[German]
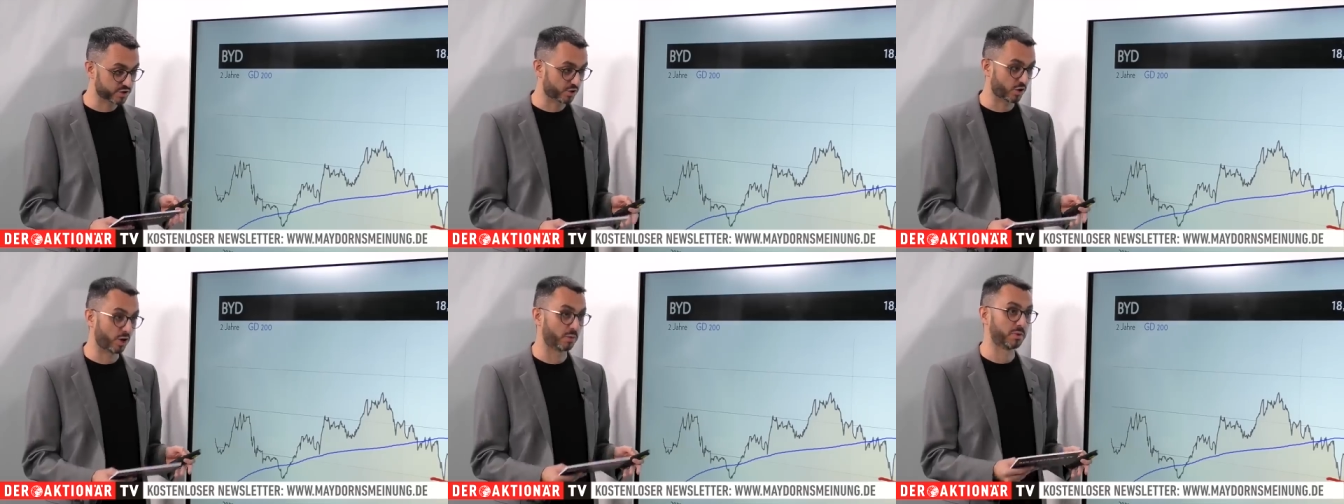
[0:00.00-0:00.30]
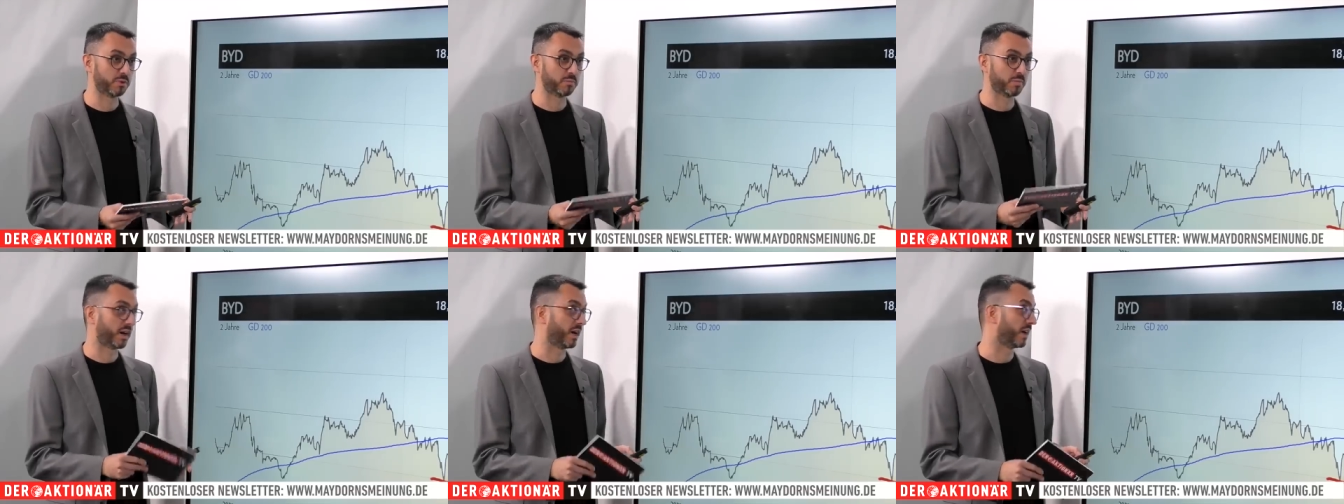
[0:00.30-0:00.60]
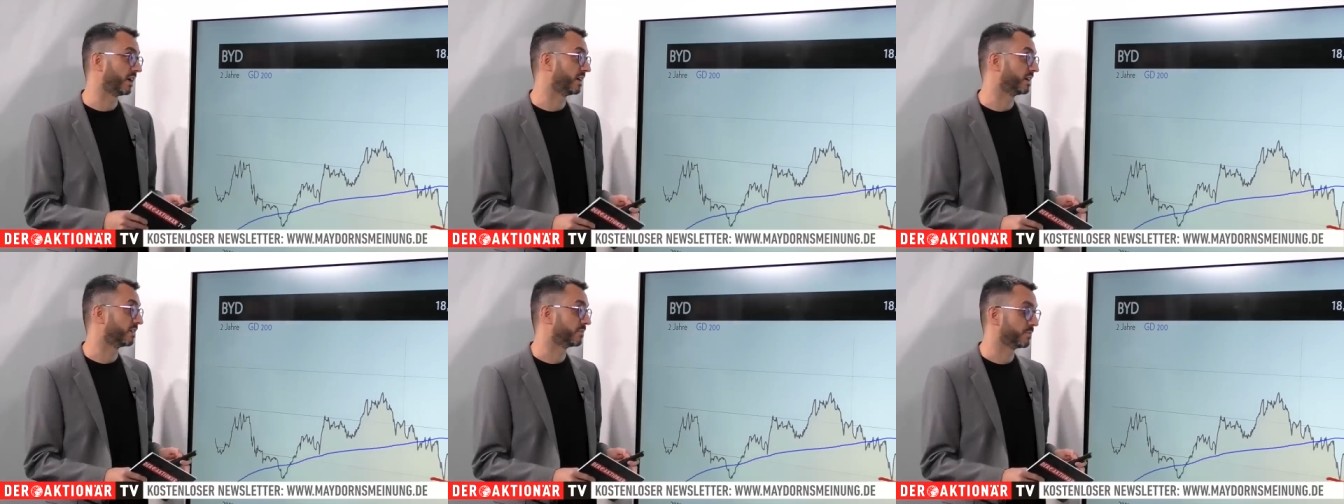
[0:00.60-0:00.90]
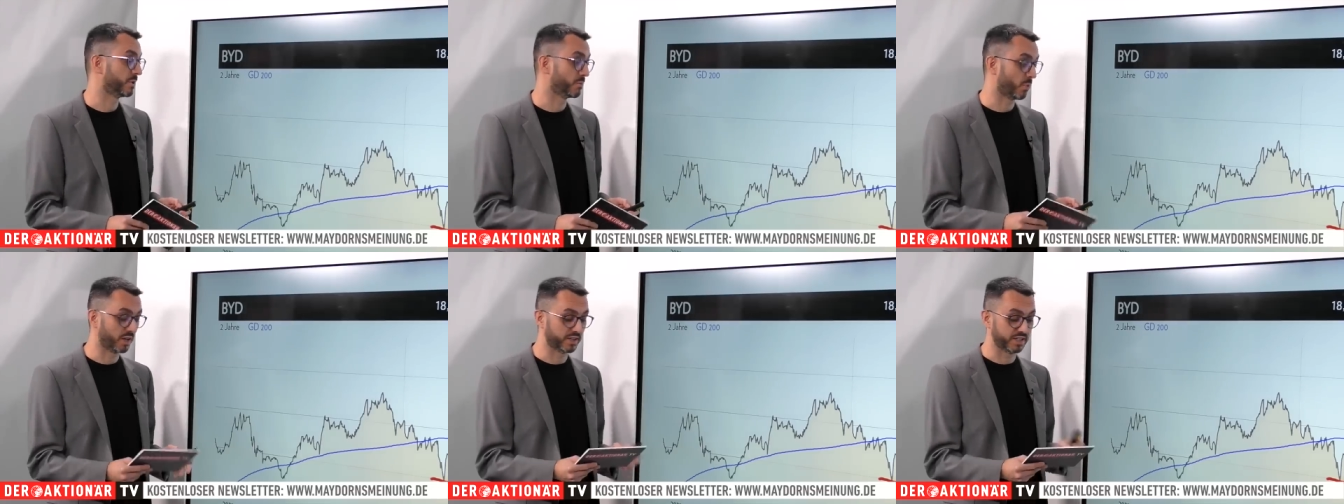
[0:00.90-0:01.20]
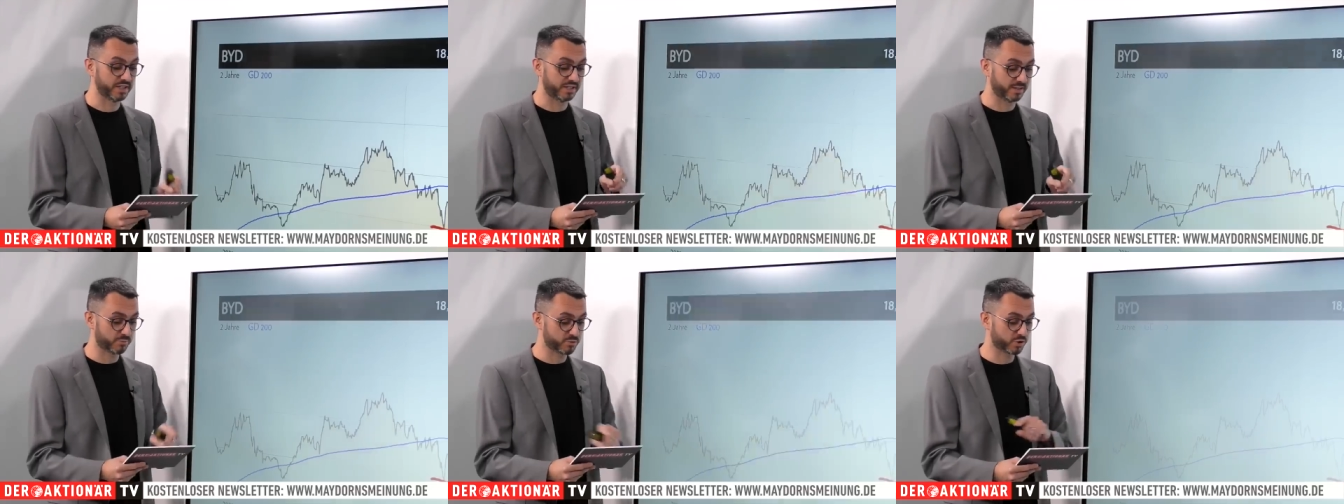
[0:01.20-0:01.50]
kommen bei BYD.
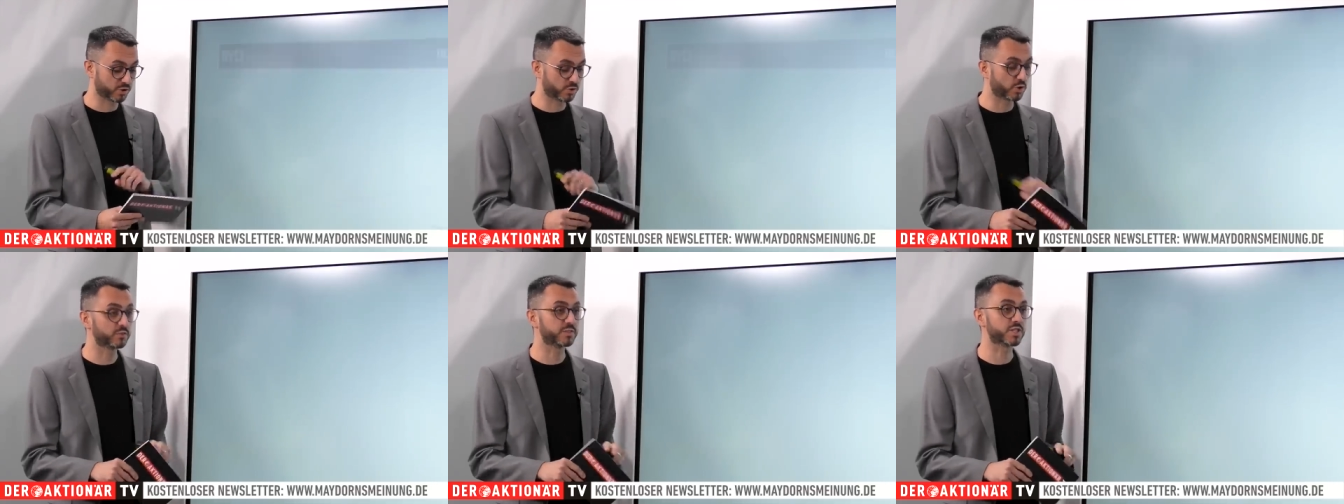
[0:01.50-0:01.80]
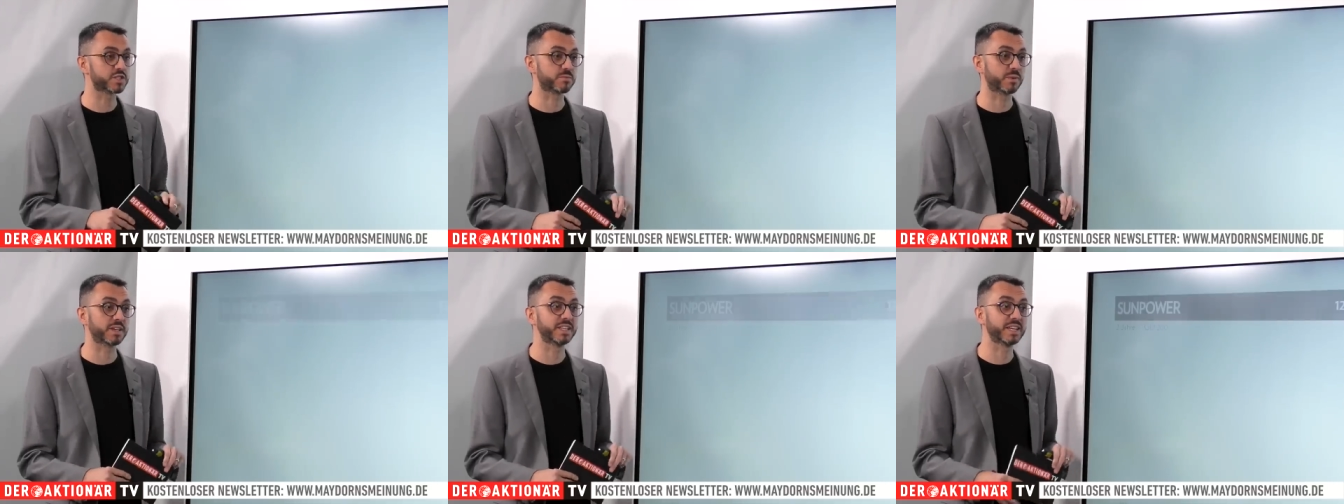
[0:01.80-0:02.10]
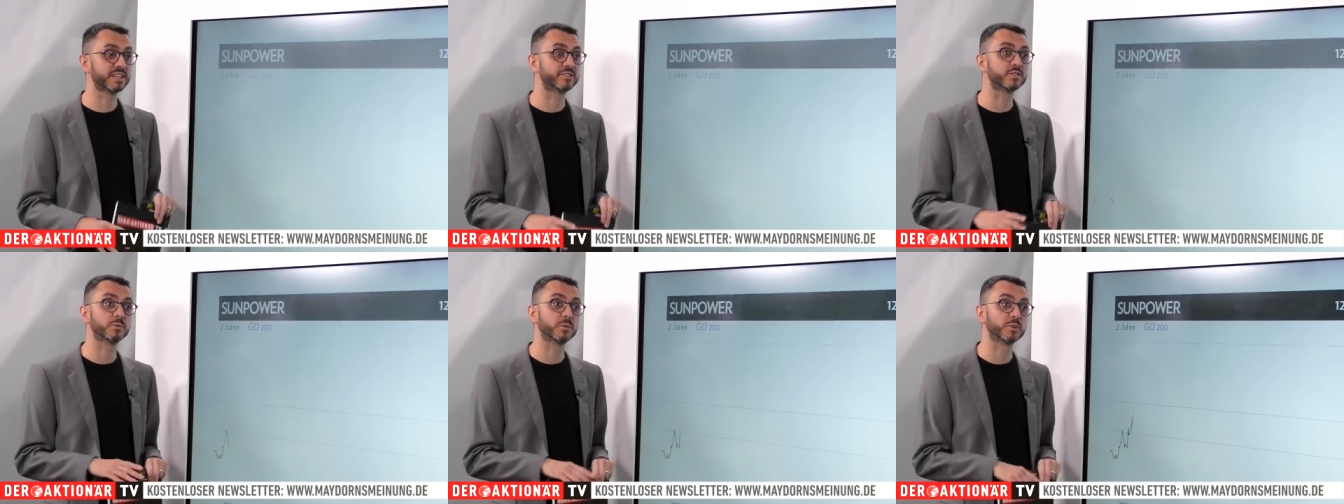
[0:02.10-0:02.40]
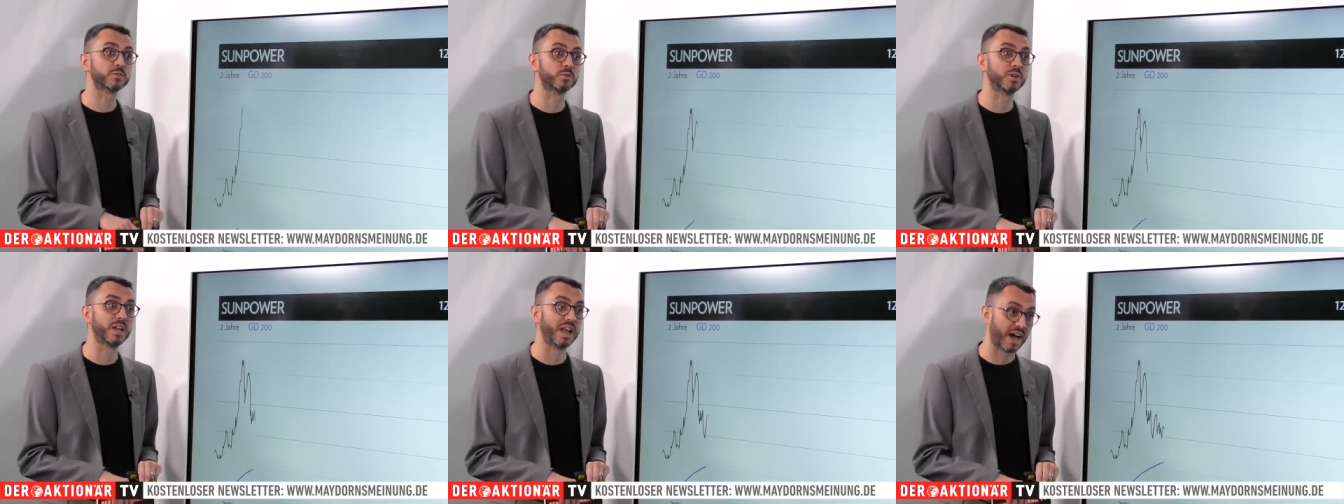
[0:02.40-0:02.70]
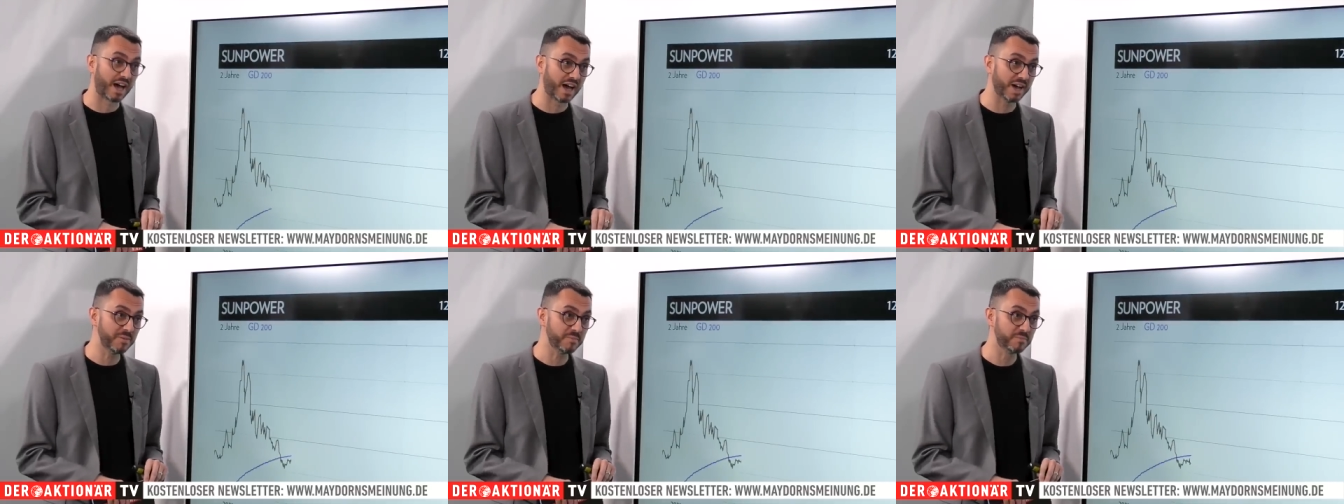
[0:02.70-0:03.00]
Ich habe schon geguckt, wir sprechen jetzt über
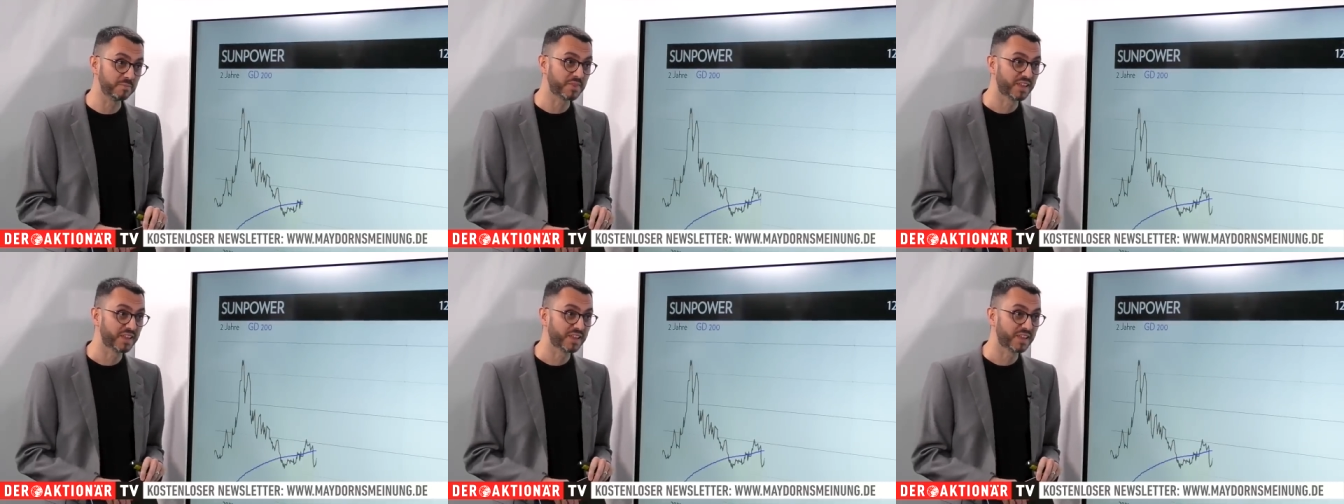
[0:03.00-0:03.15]
Solar.